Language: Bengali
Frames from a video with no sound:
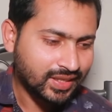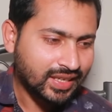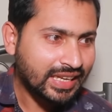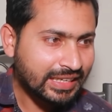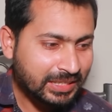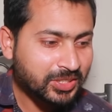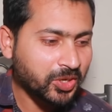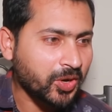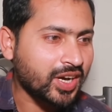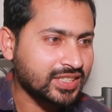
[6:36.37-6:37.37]
এটাই তো
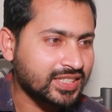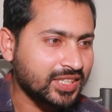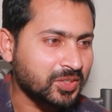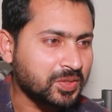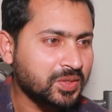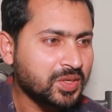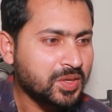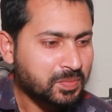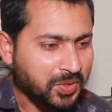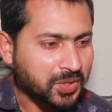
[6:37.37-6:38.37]
হওয়ার ছিল
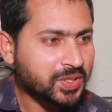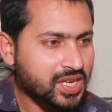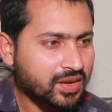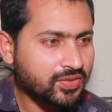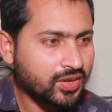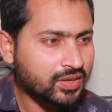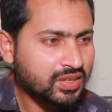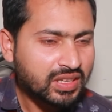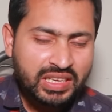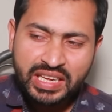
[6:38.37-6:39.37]
তাই না
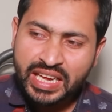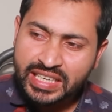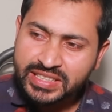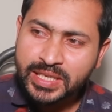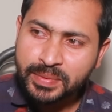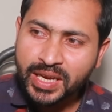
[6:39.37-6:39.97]
পরকীয়ার ফল